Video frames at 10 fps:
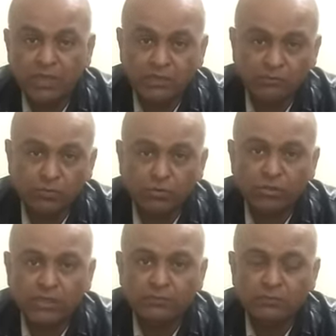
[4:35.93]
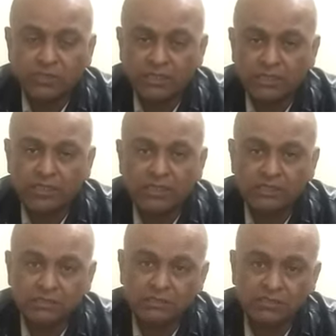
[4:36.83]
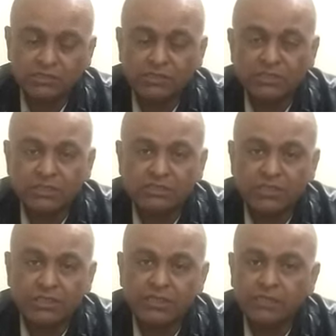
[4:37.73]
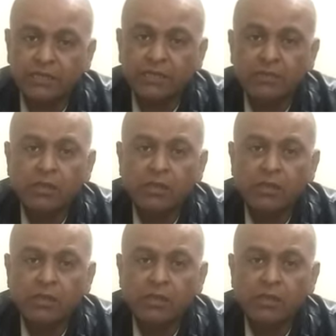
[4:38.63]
आन बोर्ड है मुजाकर ये डिस्कशन चल रही है